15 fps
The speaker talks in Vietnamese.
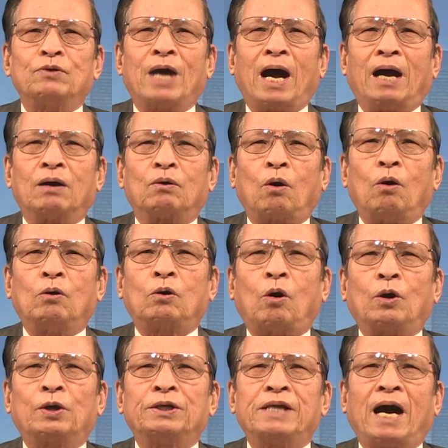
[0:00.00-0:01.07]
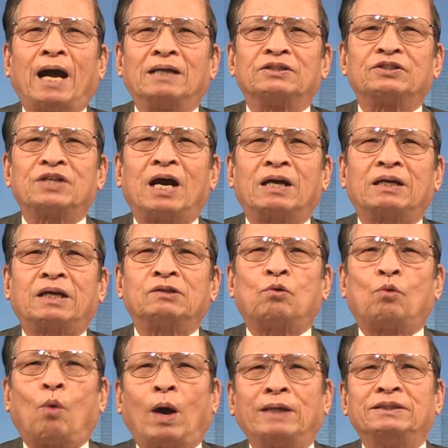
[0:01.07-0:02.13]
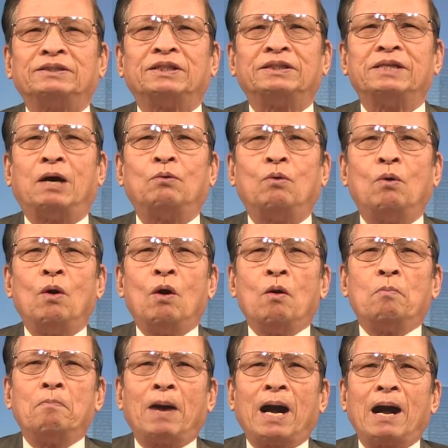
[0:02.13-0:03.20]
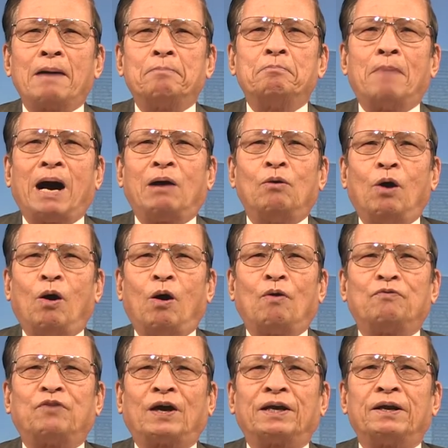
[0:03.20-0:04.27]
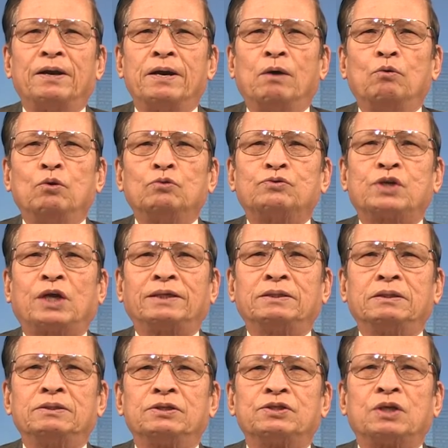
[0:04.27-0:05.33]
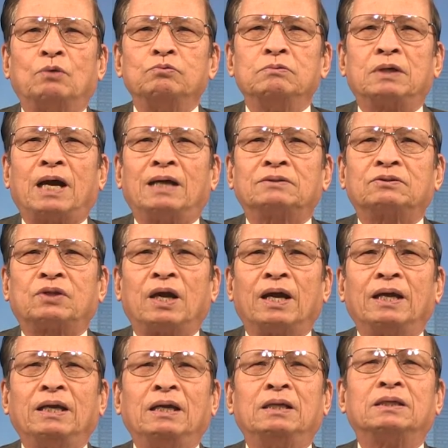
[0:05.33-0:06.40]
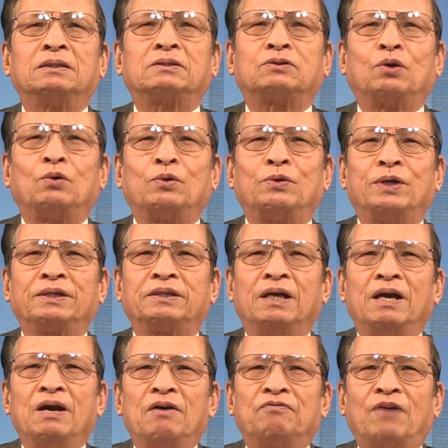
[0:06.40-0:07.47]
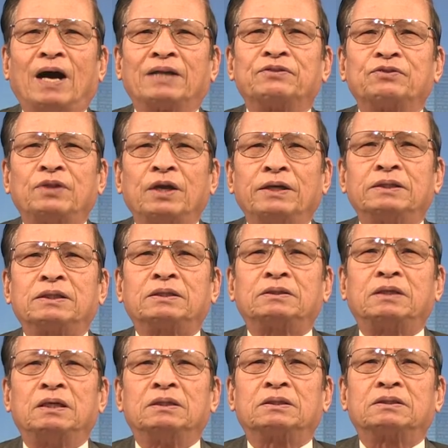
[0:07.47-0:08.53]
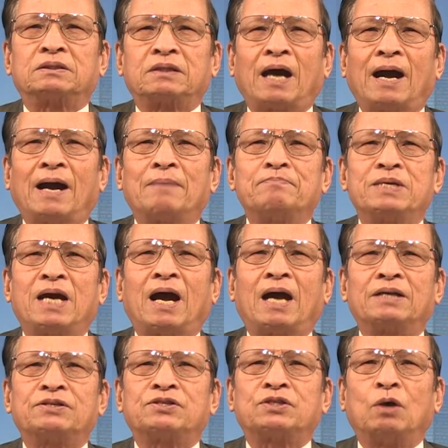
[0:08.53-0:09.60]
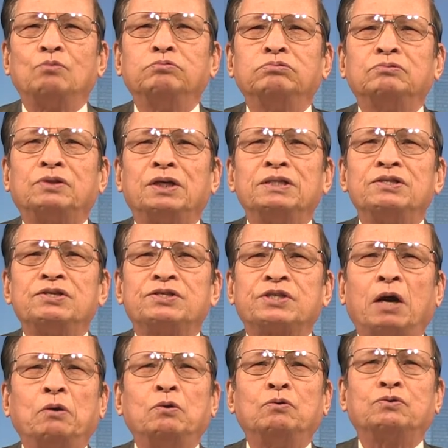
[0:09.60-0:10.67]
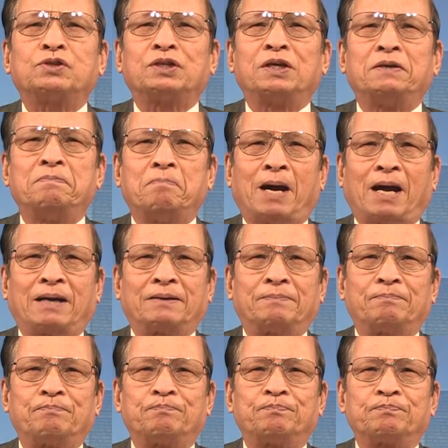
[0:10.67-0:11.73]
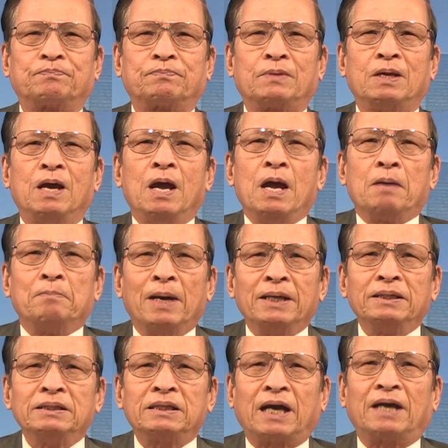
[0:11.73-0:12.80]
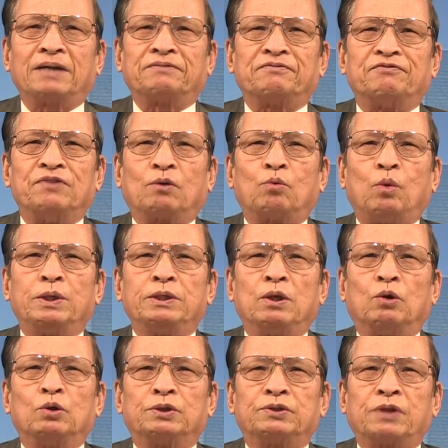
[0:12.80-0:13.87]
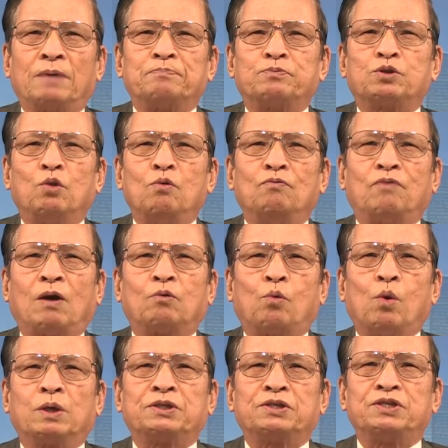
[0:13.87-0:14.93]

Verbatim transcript: đảng có coi đảng ra cái quái gì đâu mà bảo họ phải đấu tranh chống các thế lực thù địch và tích cực tham gia chống tin xấu trên mạng. Bên cạnh việc quân đội tập trung vào cuộc